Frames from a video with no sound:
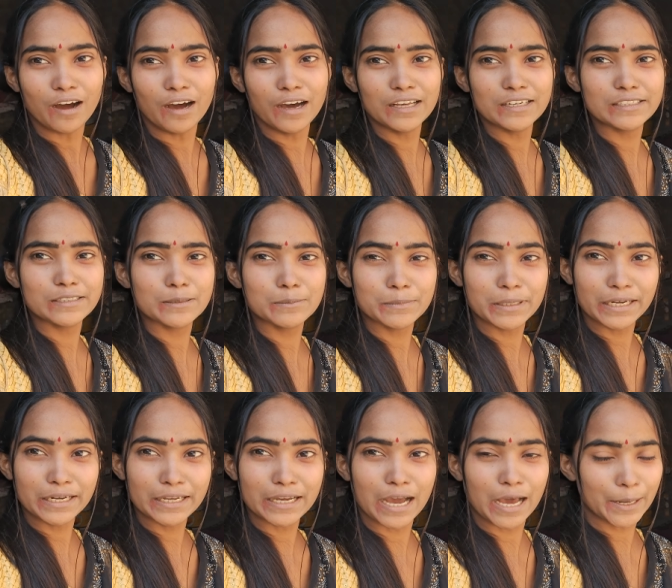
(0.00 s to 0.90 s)
और
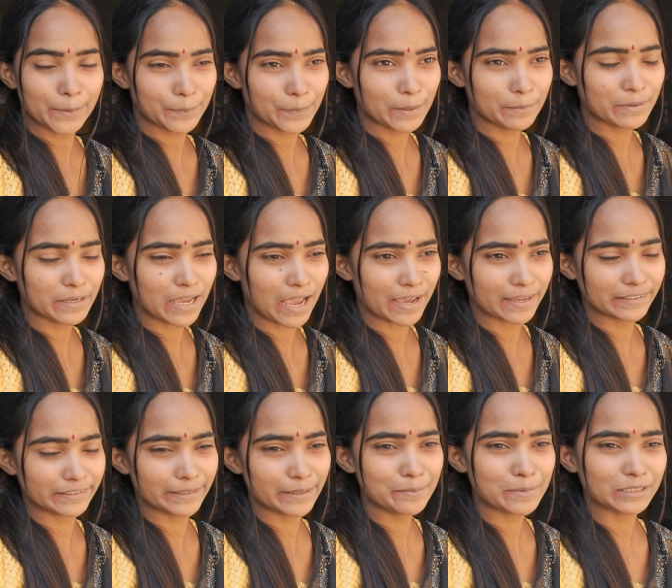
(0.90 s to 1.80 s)
मेरे घर पे भी
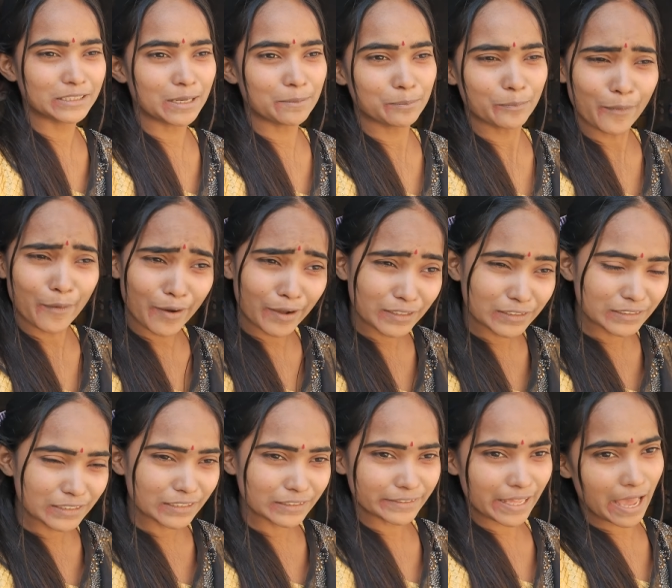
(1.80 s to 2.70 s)
आए थे मतलब
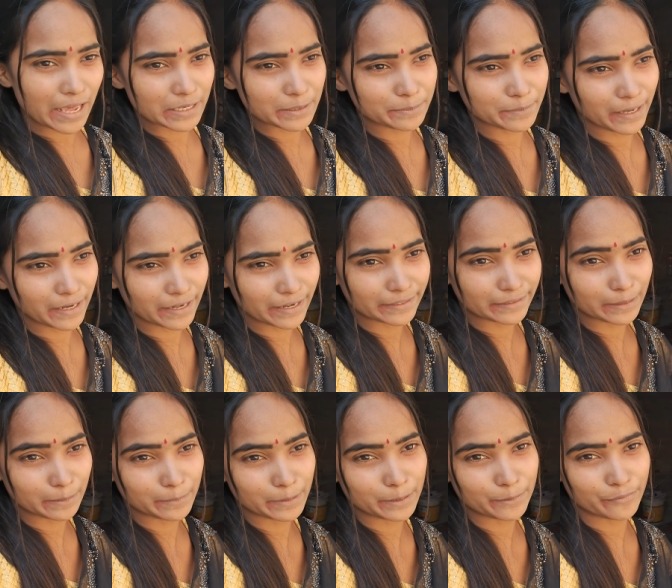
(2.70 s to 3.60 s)
बहुत ही तारीफ कर रहे
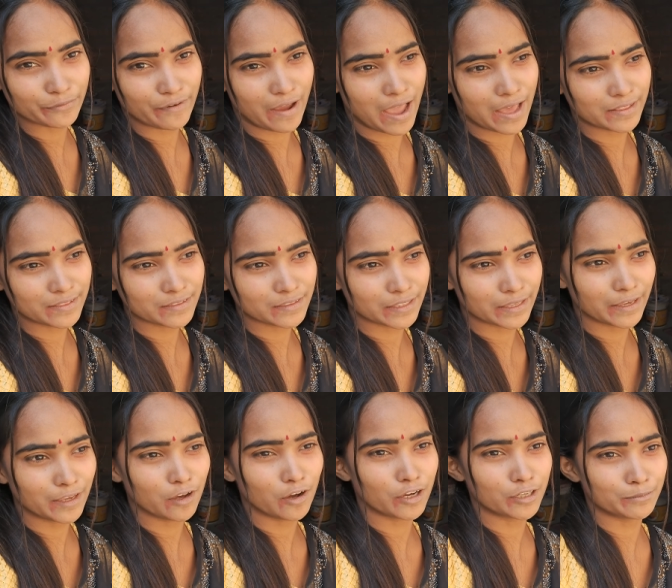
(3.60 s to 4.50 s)
थे मेरे फैन
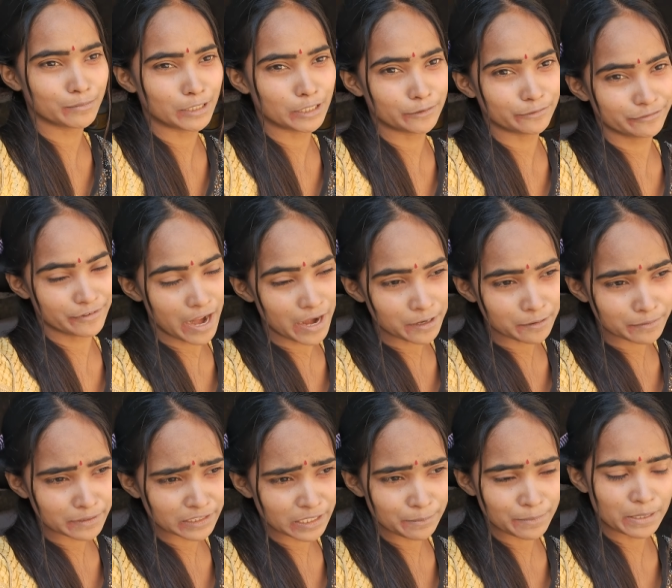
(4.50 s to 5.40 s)
थे और मेरे फ्रेंड भी थे